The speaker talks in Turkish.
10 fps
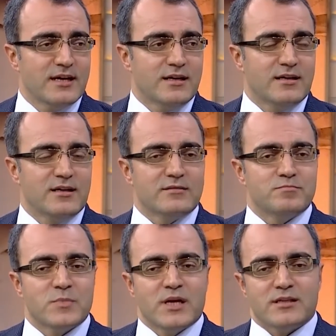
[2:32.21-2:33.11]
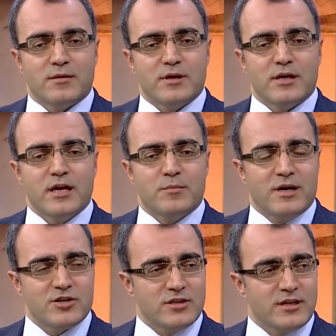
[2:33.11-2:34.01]
E, tabii ilk
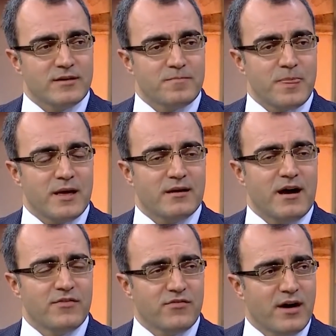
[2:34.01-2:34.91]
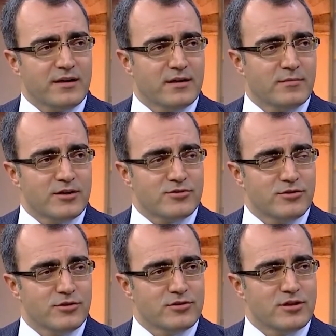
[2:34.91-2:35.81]
başta hafif ağrıyla başlıyor.